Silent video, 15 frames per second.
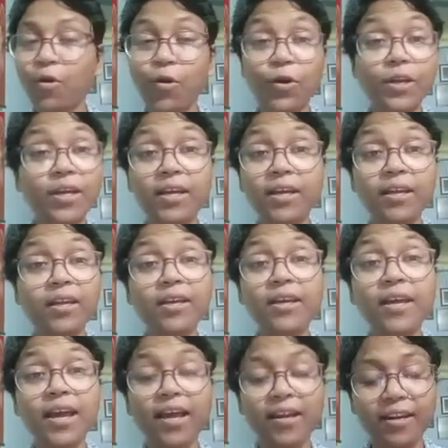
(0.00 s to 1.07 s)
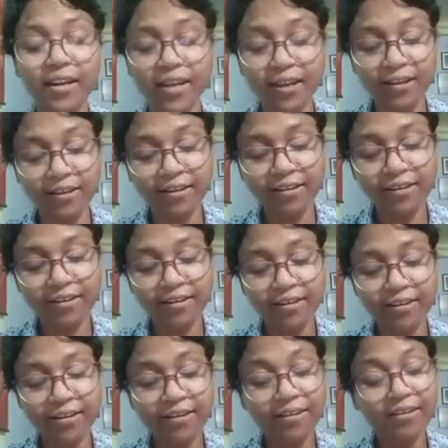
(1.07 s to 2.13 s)
অনেকেরই জ্ঞান নেই
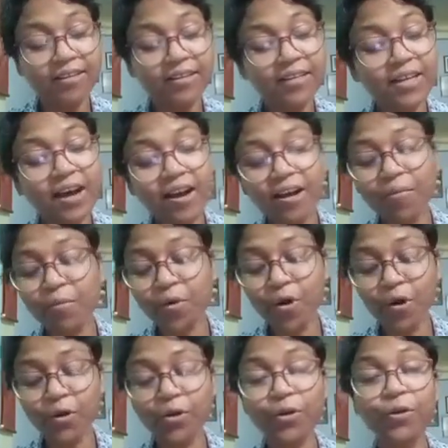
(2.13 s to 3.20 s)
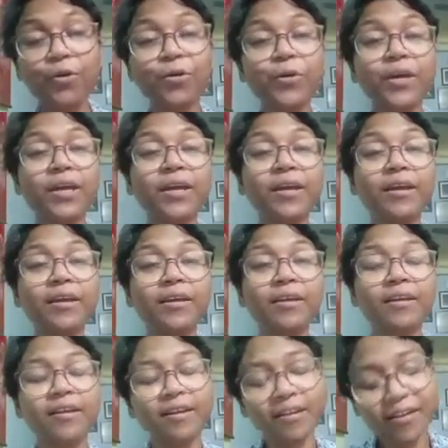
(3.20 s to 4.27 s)
তারা মগ্ন হয়ে
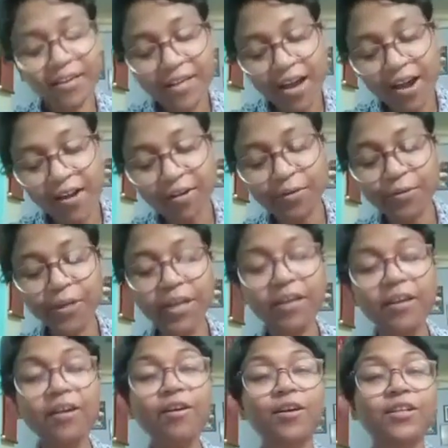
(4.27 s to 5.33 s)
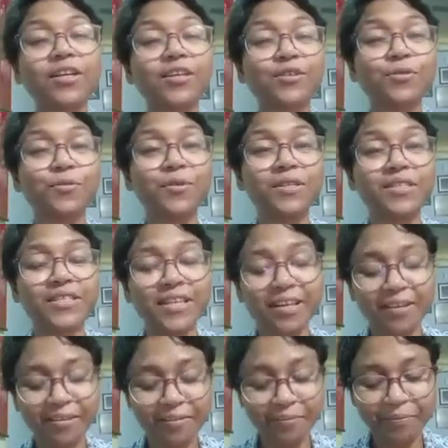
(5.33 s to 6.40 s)
ঠাকুরের কথা শুনছেন